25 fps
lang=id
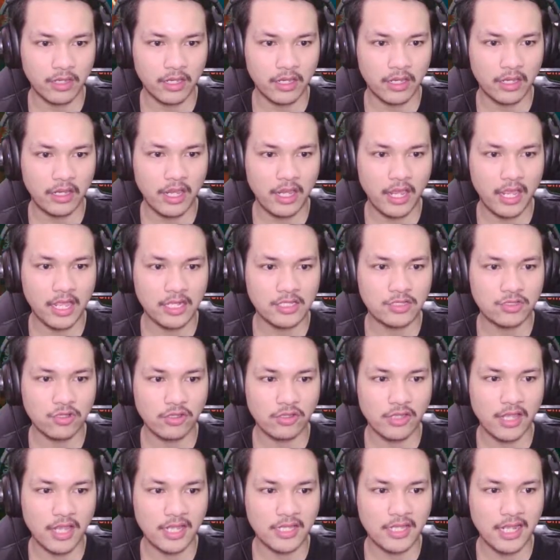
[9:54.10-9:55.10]

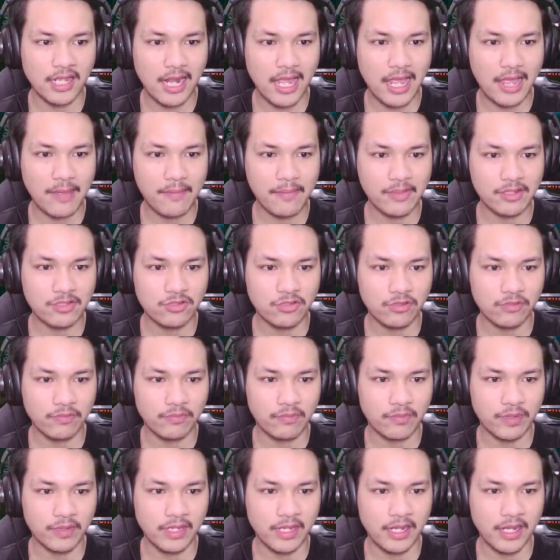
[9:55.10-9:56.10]
Headshotnya aja lama cuy
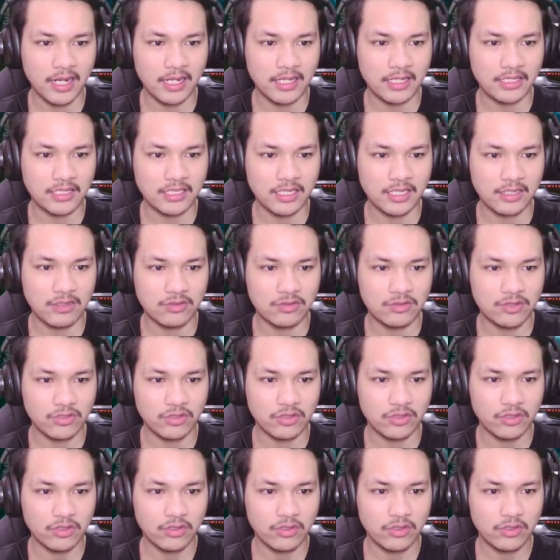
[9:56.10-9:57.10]
meninggalnya di sini guys
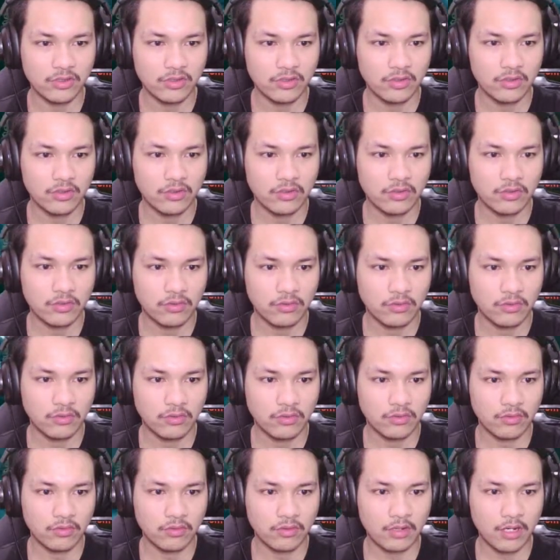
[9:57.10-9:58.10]

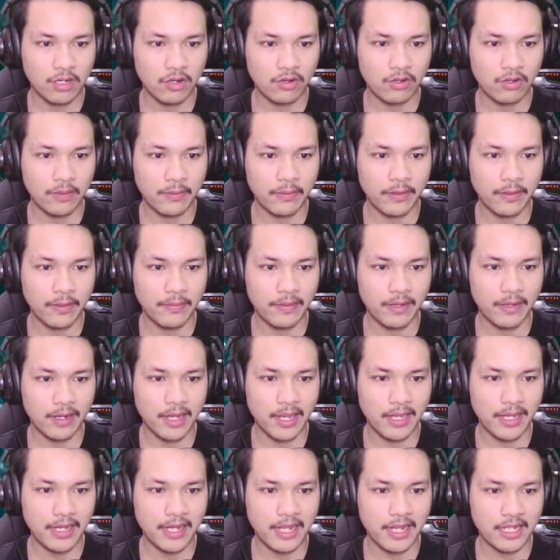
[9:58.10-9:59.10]
Kalau game-game yang
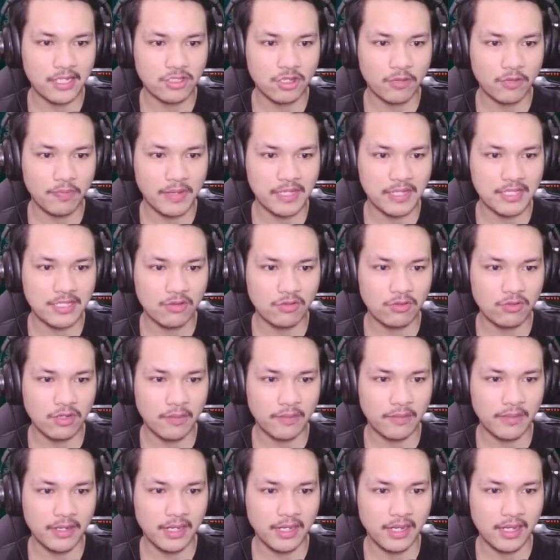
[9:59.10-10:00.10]
lain headshot pasti udah
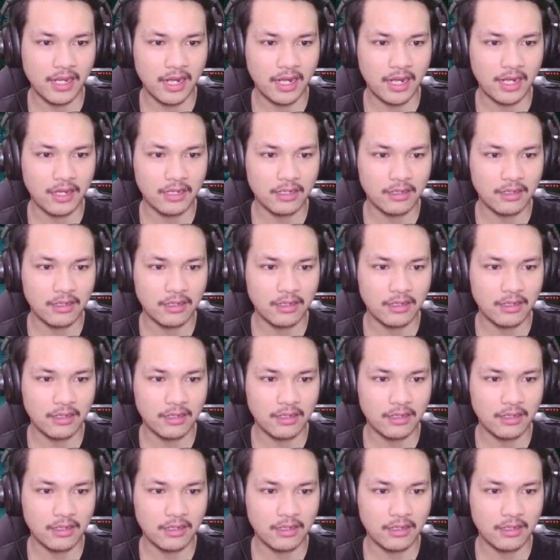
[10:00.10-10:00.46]
meninggal ya.